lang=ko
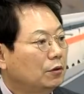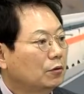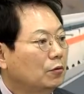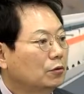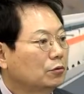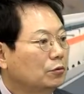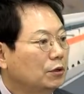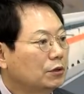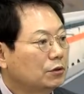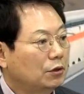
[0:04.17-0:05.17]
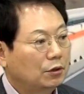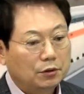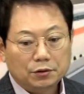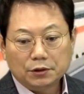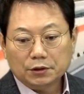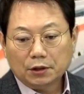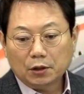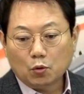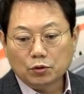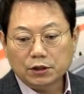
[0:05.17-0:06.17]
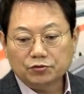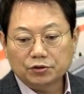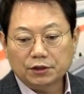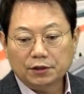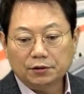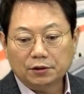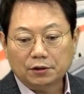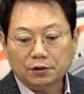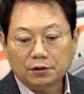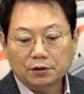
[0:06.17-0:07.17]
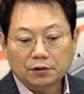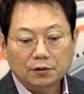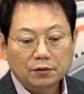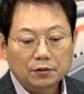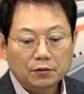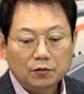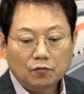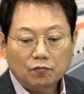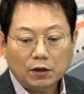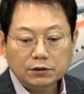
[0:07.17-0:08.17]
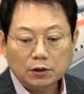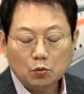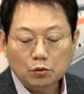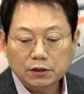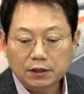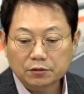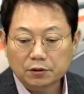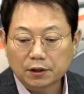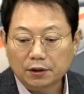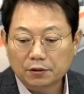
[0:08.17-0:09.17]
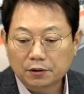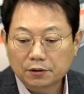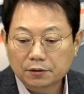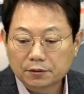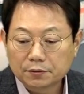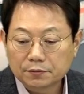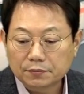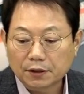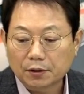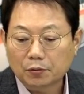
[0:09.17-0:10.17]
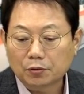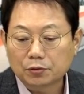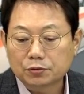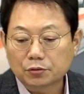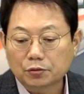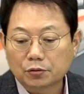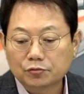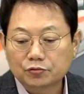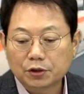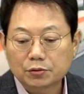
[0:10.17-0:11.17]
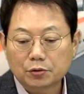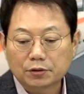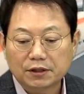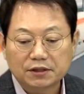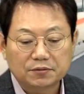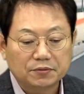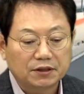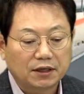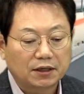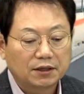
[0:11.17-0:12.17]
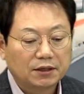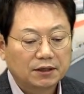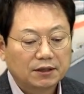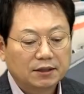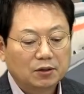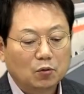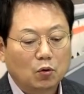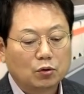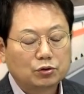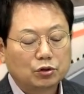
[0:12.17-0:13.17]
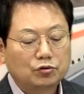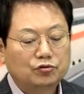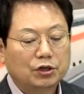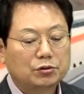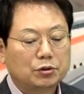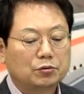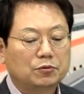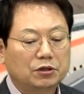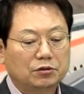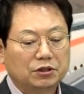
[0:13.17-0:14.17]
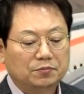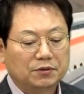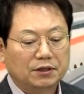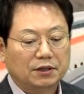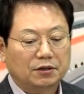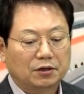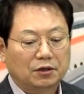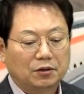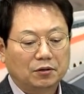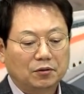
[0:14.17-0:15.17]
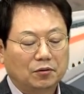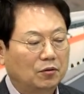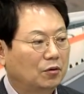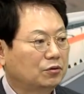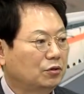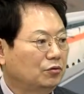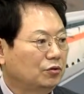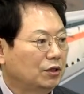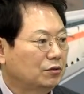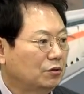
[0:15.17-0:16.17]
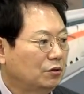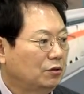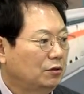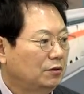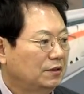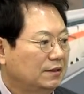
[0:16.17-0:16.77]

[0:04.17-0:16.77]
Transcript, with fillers: 고속도로에서 아, 공사 중이네요. 확장 공사하는 건가요? 네, 오른쪽으로 휴게소라고 되어 있습니다. 옥천 휴게소에 좀 들리고 싶은데요. 옥천 휴게소.